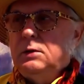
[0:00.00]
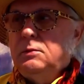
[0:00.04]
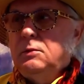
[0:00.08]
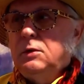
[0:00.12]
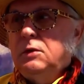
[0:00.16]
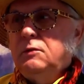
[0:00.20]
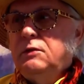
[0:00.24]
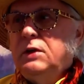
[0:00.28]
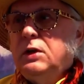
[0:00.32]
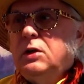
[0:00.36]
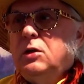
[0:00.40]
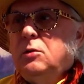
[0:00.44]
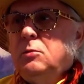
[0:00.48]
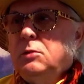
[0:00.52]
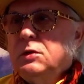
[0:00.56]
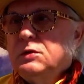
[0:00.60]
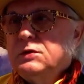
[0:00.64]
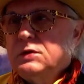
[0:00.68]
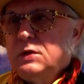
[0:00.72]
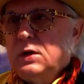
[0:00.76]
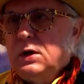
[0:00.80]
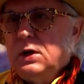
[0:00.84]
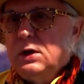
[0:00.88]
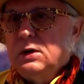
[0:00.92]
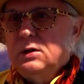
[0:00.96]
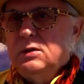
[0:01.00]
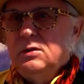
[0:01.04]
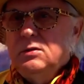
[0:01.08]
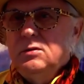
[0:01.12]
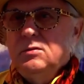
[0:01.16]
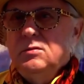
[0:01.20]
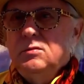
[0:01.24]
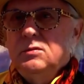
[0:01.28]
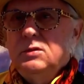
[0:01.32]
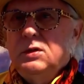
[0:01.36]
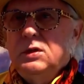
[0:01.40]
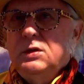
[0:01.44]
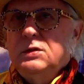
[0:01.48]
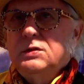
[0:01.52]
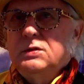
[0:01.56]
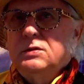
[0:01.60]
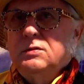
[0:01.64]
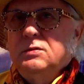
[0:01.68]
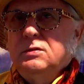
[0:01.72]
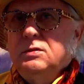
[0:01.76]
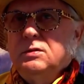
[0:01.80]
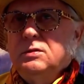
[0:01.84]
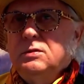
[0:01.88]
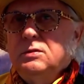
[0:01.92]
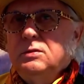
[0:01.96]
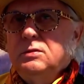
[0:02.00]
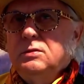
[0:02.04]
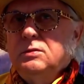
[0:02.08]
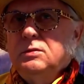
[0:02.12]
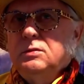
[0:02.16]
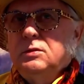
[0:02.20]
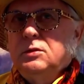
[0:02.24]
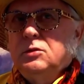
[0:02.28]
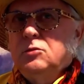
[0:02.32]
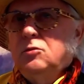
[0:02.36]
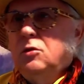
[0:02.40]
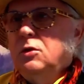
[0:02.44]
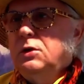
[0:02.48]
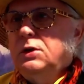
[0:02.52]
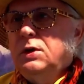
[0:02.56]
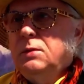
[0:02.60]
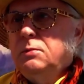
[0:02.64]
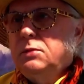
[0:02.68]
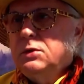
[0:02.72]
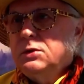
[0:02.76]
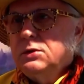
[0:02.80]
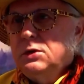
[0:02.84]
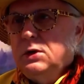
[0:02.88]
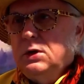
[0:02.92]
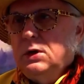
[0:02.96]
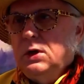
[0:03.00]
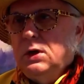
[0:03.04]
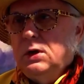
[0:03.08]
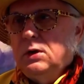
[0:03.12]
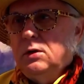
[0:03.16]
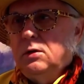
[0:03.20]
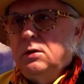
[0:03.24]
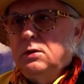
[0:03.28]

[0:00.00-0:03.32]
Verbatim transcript: No wiadomo, strach to jest, on długo nie pożyje,